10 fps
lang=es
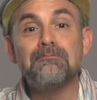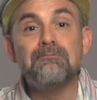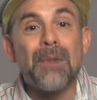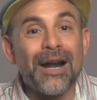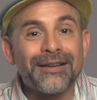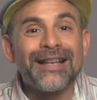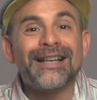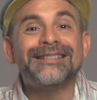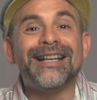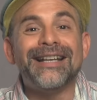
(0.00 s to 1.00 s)
Marx
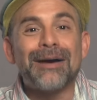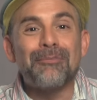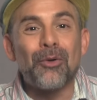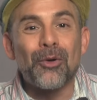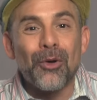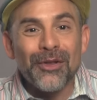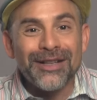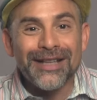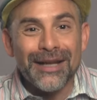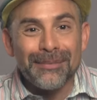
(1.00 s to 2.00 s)
se enamoró
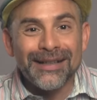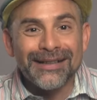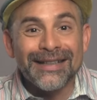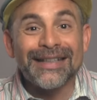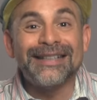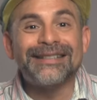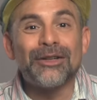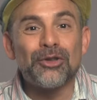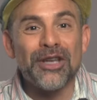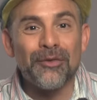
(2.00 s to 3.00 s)
del tema y se
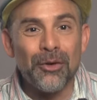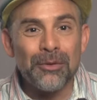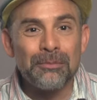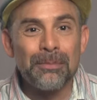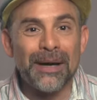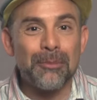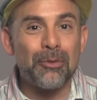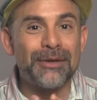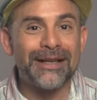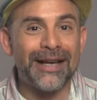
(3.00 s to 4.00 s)
lo llevó para
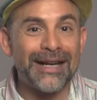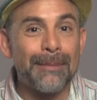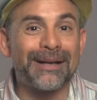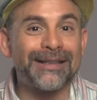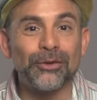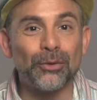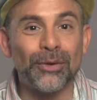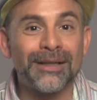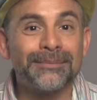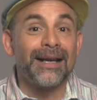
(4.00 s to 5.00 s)
publicar la
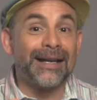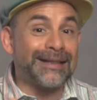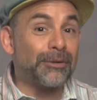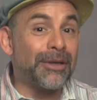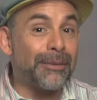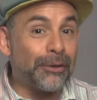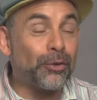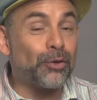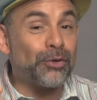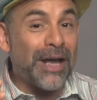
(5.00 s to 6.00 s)
partitura. Estamos
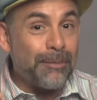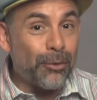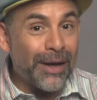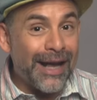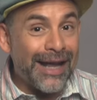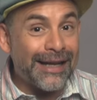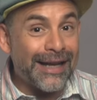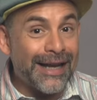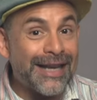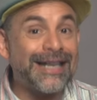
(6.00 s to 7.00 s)
hablando de una época en
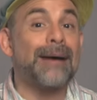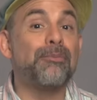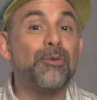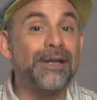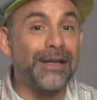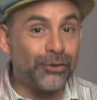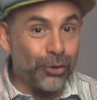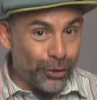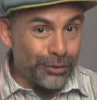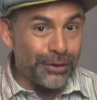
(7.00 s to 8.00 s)
que la
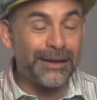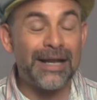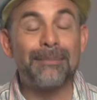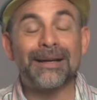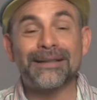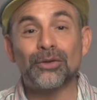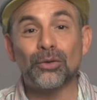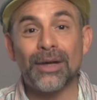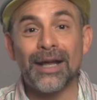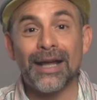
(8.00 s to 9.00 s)
publicación de la
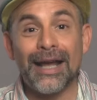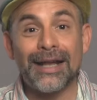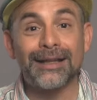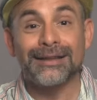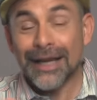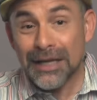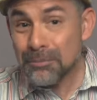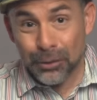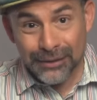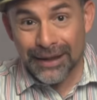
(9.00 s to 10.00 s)
partitura era tan
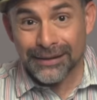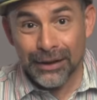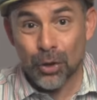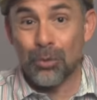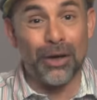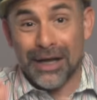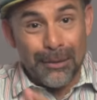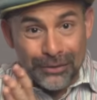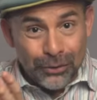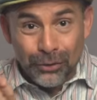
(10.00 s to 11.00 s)
importante como la
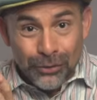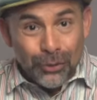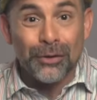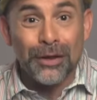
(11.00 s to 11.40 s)
grabación de un